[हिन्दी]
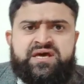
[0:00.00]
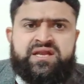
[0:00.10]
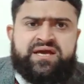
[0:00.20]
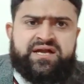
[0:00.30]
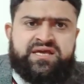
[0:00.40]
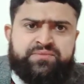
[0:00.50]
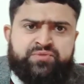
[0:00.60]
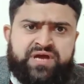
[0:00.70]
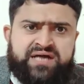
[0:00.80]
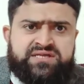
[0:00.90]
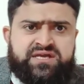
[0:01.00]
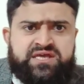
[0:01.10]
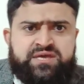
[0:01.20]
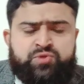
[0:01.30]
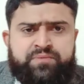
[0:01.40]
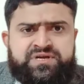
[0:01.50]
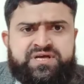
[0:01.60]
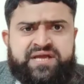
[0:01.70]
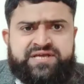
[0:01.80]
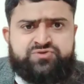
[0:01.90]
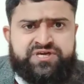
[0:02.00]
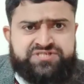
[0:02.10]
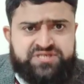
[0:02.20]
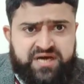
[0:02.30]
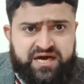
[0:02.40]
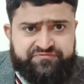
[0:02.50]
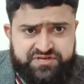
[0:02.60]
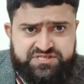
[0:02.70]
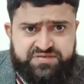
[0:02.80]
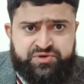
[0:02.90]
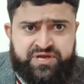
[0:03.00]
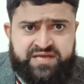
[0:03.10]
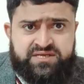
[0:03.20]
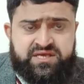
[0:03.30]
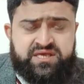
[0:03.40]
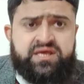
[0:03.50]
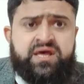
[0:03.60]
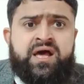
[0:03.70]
अलीगढ़ की बुनियाद रखी मोहम्मदन एजुकेशन कॉन्फ्रेंस की बुनियाद रखी